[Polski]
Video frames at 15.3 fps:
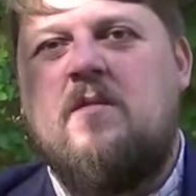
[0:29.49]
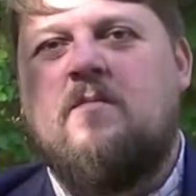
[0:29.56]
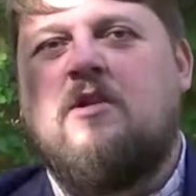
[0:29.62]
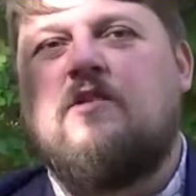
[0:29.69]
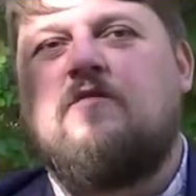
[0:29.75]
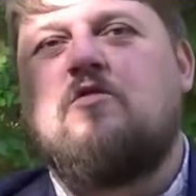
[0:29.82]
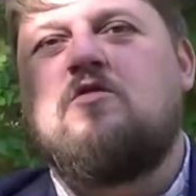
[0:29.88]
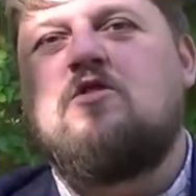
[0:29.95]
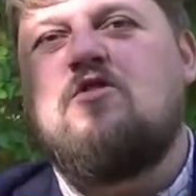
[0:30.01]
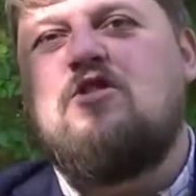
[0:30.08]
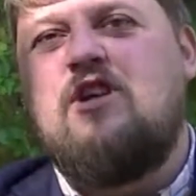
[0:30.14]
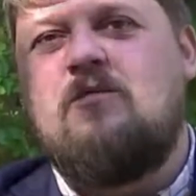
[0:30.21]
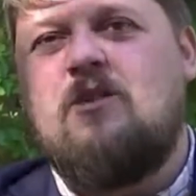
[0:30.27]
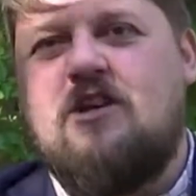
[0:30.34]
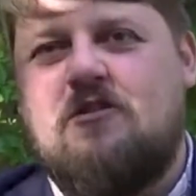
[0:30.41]
My nie
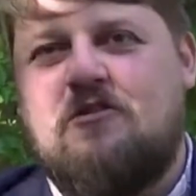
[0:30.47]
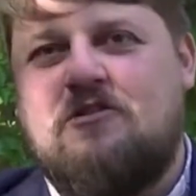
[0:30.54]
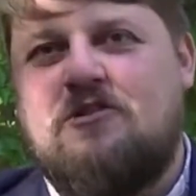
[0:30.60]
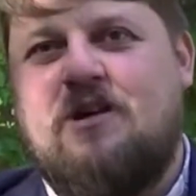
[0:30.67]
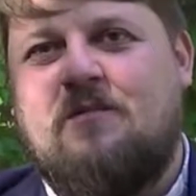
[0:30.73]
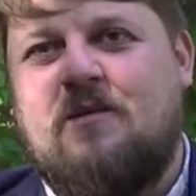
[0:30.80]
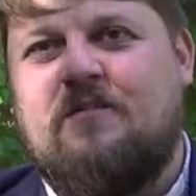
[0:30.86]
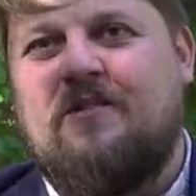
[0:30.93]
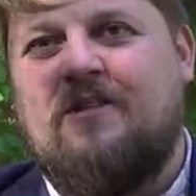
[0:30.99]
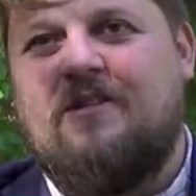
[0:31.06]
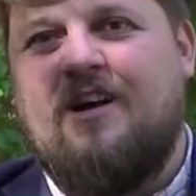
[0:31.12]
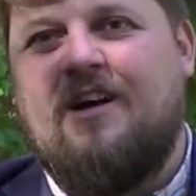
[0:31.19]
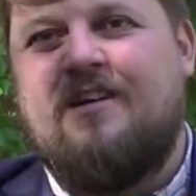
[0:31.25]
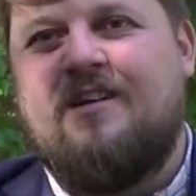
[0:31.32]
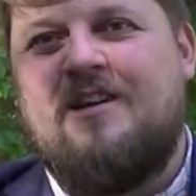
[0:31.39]
funkcjonujemy jak rodzina
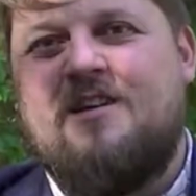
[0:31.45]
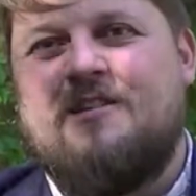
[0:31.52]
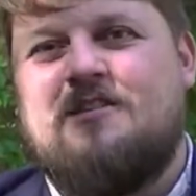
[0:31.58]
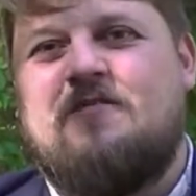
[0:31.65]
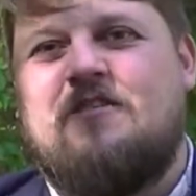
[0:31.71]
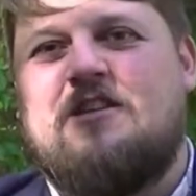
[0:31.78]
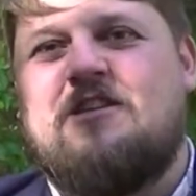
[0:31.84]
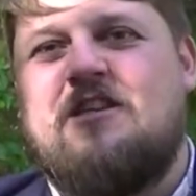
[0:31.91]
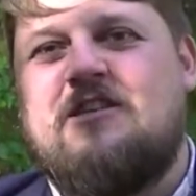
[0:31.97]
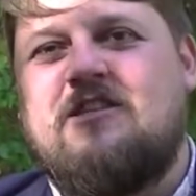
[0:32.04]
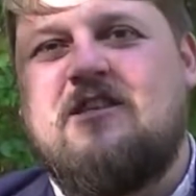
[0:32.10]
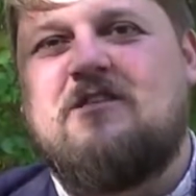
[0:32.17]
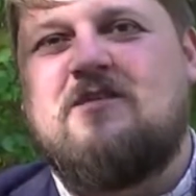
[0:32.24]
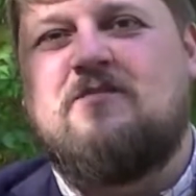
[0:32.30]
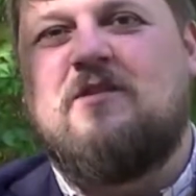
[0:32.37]
mafijna, że
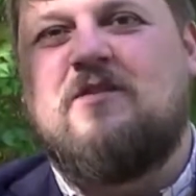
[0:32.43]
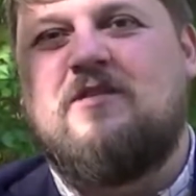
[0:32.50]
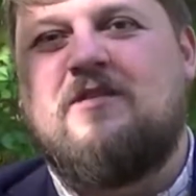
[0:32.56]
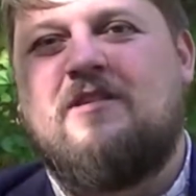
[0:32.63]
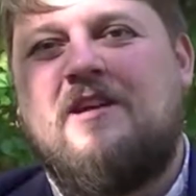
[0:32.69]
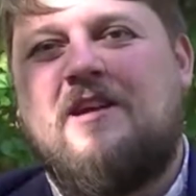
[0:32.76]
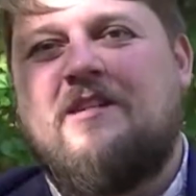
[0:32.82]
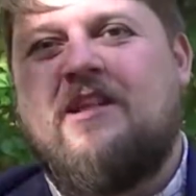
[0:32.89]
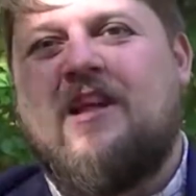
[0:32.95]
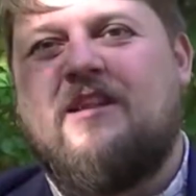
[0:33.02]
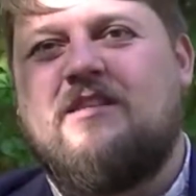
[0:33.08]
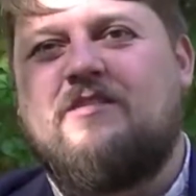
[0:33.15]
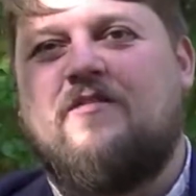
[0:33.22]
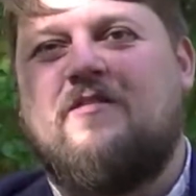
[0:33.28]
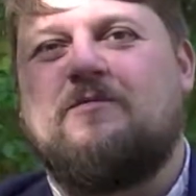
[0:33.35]
ważniejsze jest y, dla
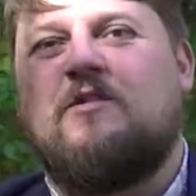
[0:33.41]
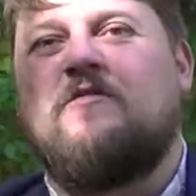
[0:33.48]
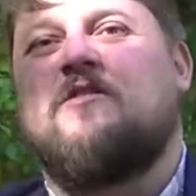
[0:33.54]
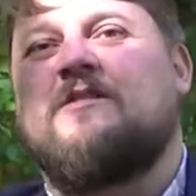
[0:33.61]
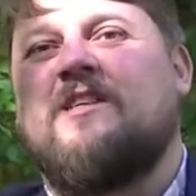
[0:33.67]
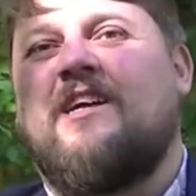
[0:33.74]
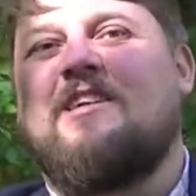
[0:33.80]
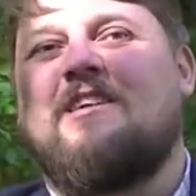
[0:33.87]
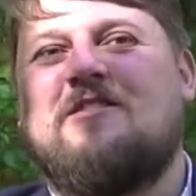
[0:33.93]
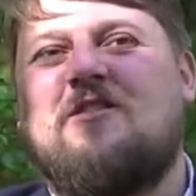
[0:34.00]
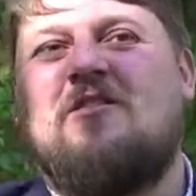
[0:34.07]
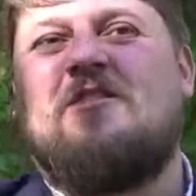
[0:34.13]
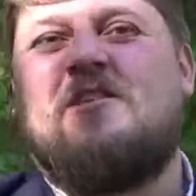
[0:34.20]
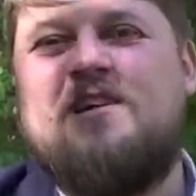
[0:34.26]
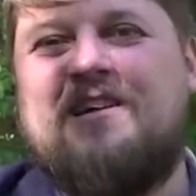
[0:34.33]
nas przywiązanie
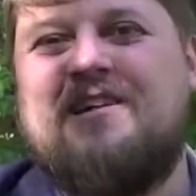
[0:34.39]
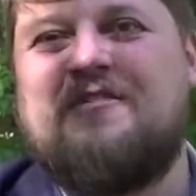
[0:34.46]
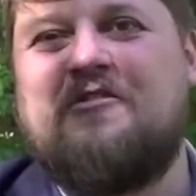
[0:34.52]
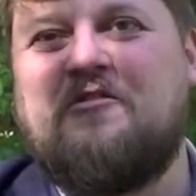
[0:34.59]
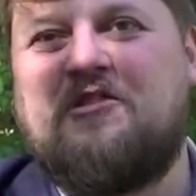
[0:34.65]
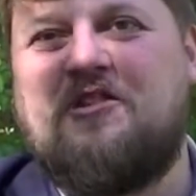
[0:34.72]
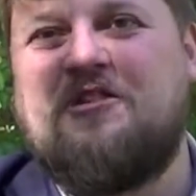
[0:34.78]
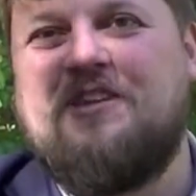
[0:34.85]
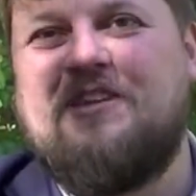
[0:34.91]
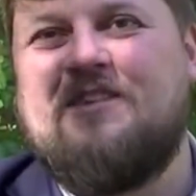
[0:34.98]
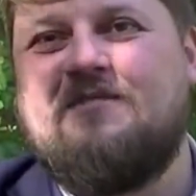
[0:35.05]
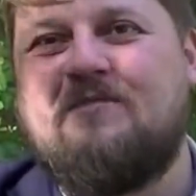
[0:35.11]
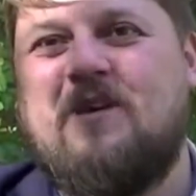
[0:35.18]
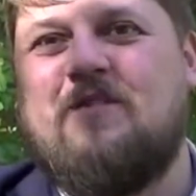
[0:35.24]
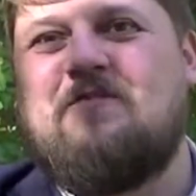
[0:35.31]
do rodziny
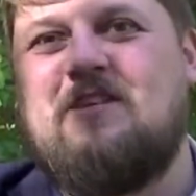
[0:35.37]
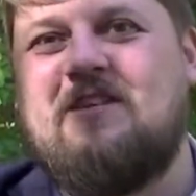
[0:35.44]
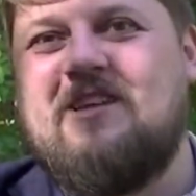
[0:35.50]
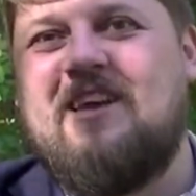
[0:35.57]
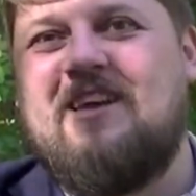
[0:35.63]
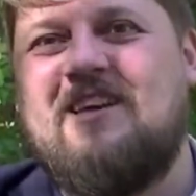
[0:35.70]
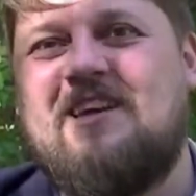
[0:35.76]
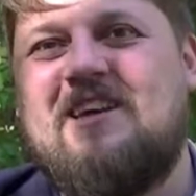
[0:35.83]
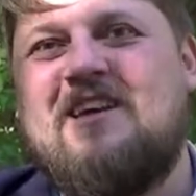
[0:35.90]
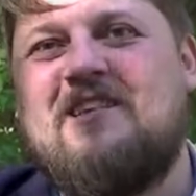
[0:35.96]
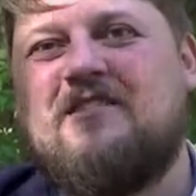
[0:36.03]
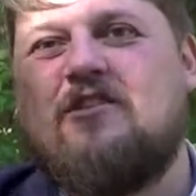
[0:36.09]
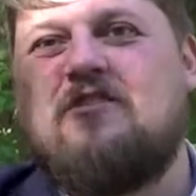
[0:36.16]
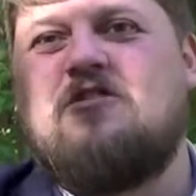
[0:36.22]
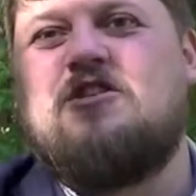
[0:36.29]
mafijnej,
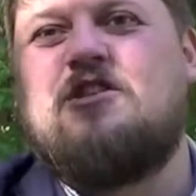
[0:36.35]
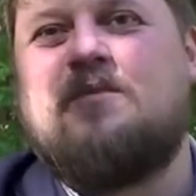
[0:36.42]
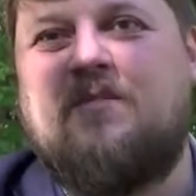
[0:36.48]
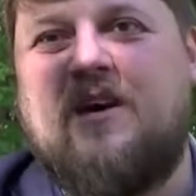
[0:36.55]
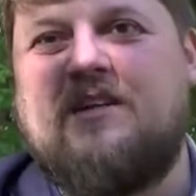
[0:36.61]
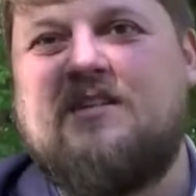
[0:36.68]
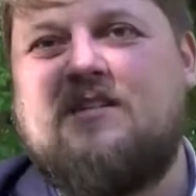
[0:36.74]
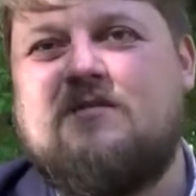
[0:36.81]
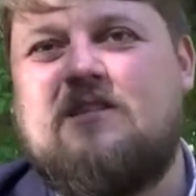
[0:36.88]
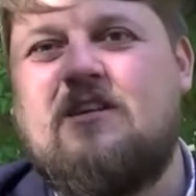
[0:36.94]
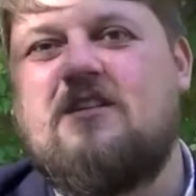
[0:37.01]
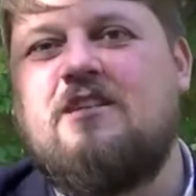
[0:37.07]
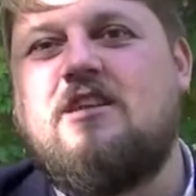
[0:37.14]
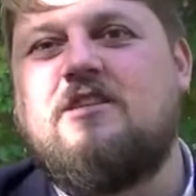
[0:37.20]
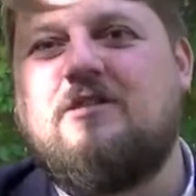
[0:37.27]
czy rodziny
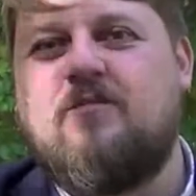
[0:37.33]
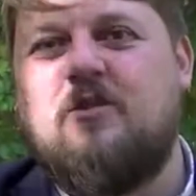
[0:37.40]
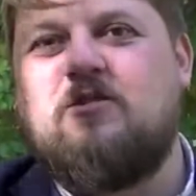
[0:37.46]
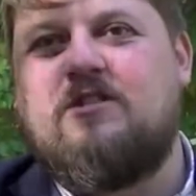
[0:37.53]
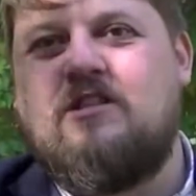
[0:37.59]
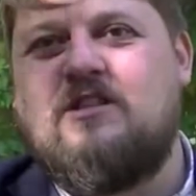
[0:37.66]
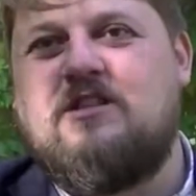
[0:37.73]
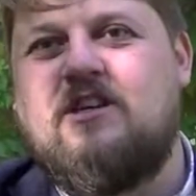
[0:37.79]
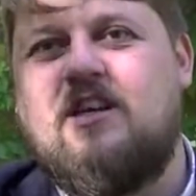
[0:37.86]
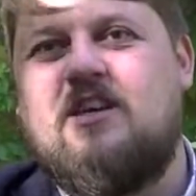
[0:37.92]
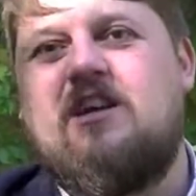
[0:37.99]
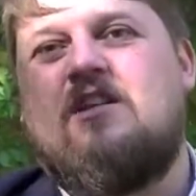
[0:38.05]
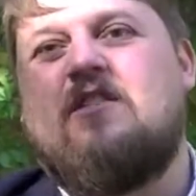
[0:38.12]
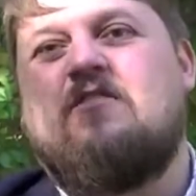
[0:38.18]
partyjnej, czy politycznej.